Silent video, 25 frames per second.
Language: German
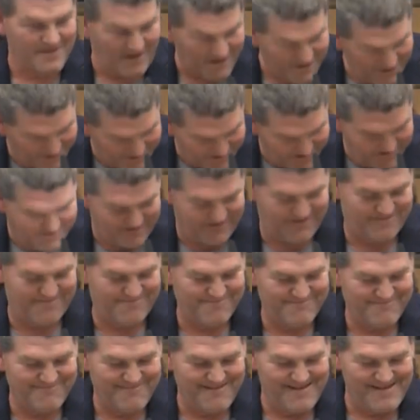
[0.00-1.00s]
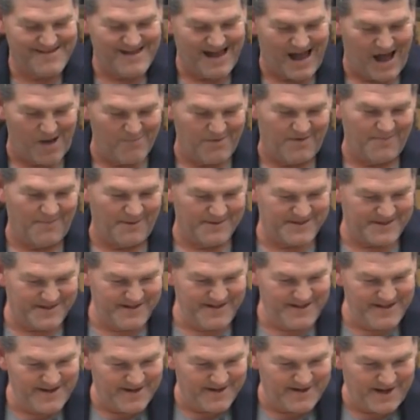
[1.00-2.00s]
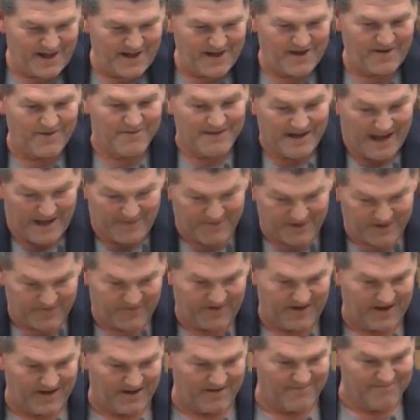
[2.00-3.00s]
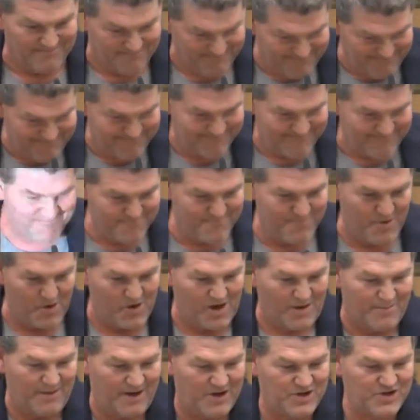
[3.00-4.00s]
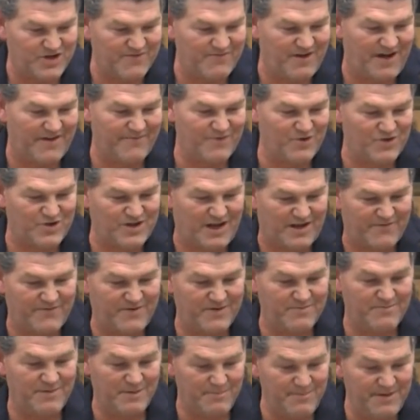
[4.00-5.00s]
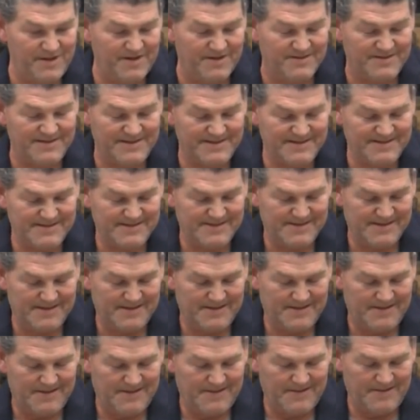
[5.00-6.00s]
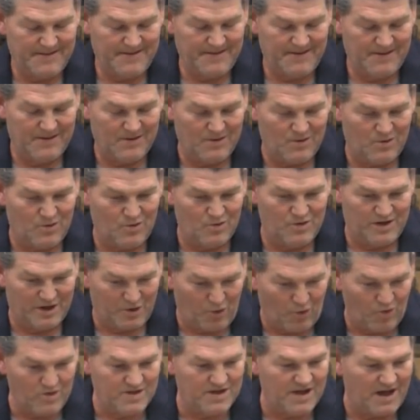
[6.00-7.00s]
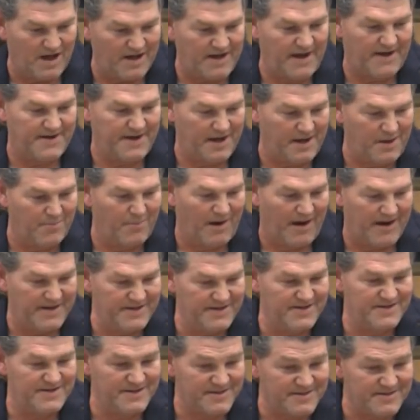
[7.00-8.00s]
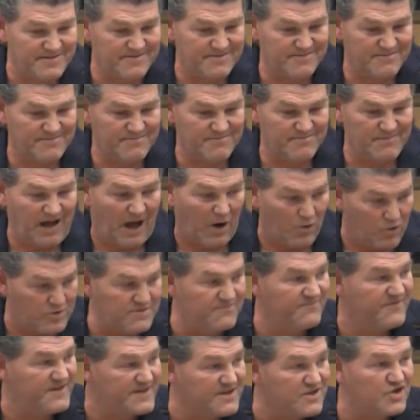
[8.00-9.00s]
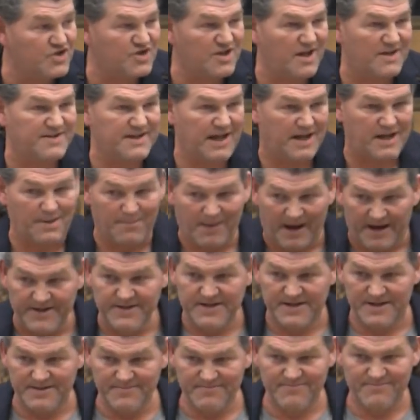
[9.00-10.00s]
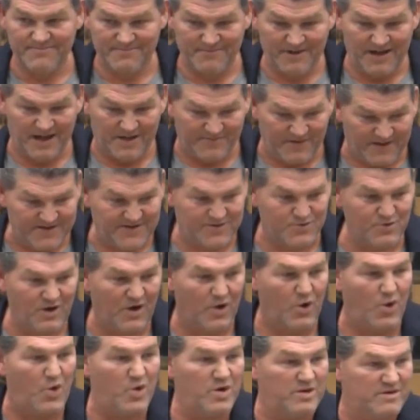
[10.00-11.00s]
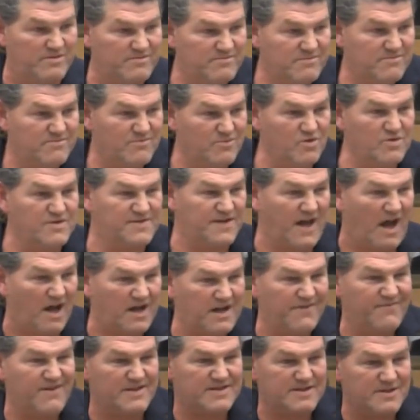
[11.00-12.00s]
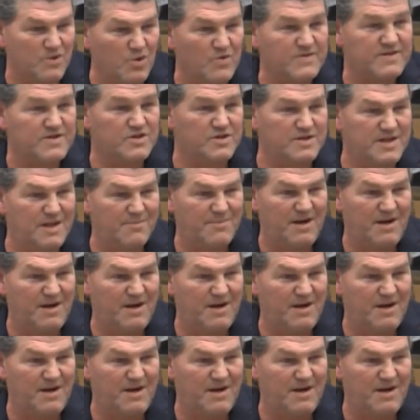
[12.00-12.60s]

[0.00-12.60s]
Richtig. Aber wir sind hier in einer eventuellen Bürgermeisterwahl, wo stattfindet mit mir. Und eine Grundlage einer Gemeinde ist, auch den Wissensstand der Gemeinde etwas zu erhöhen und sagen, was los ist in